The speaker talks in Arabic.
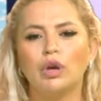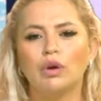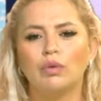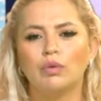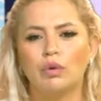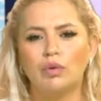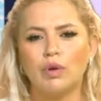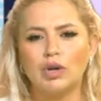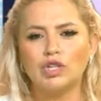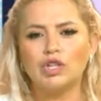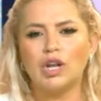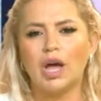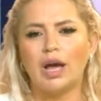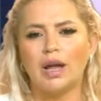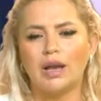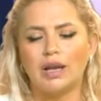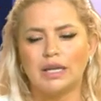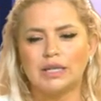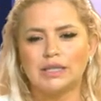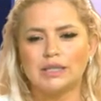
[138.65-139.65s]
والوجع
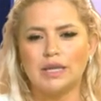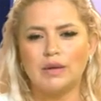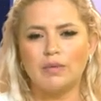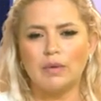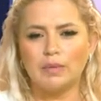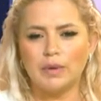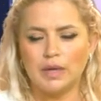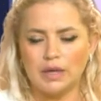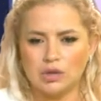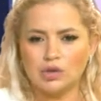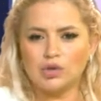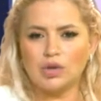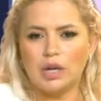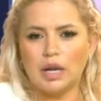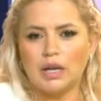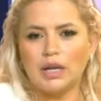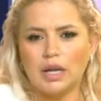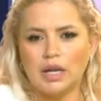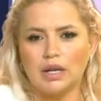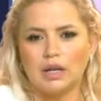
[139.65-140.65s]
الانسان ما بيحسه الا
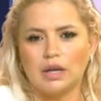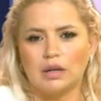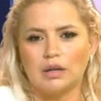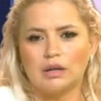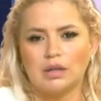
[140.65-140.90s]
نحن